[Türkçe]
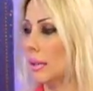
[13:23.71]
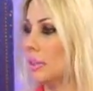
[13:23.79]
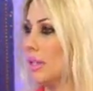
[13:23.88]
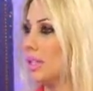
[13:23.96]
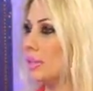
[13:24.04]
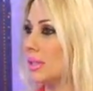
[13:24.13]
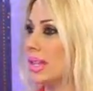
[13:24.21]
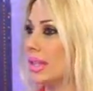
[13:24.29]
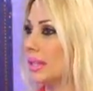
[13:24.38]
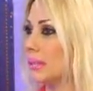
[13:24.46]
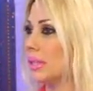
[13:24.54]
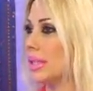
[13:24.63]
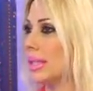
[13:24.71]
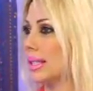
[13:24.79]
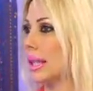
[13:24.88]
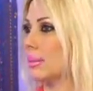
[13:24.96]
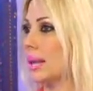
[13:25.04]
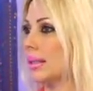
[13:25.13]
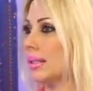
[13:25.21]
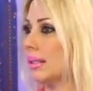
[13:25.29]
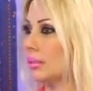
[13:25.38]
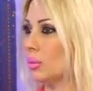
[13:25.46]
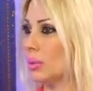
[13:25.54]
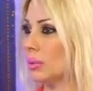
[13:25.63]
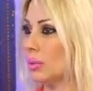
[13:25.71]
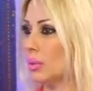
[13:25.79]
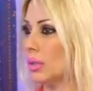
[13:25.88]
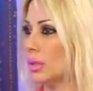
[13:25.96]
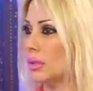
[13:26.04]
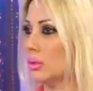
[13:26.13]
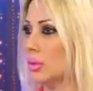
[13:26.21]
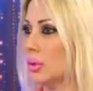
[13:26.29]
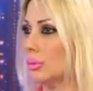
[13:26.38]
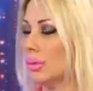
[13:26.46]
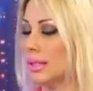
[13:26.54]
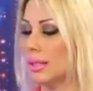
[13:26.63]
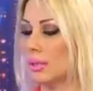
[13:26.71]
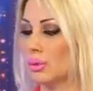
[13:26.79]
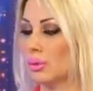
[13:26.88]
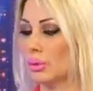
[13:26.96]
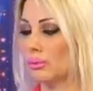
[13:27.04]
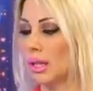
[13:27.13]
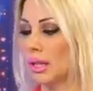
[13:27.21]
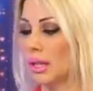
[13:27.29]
Başka bir şey eklemeyeceksen ben tarım konusuna dönmek istiyorum.